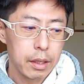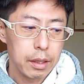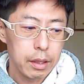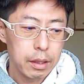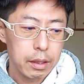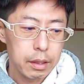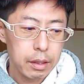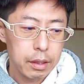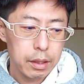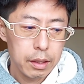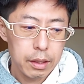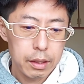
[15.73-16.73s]

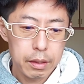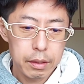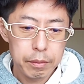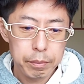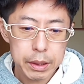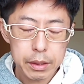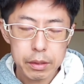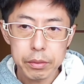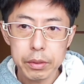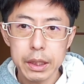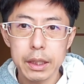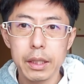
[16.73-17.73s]
えー、まず
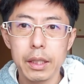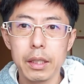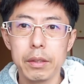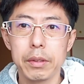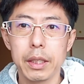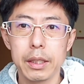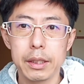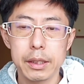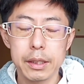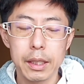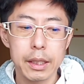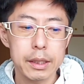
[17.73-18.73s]
今日の試合内容なんで
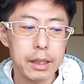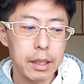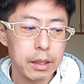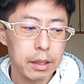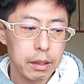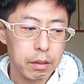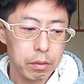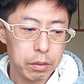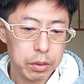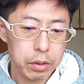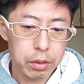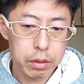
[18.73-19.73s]
すが、佐伯
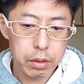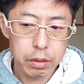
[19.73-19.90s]
投手、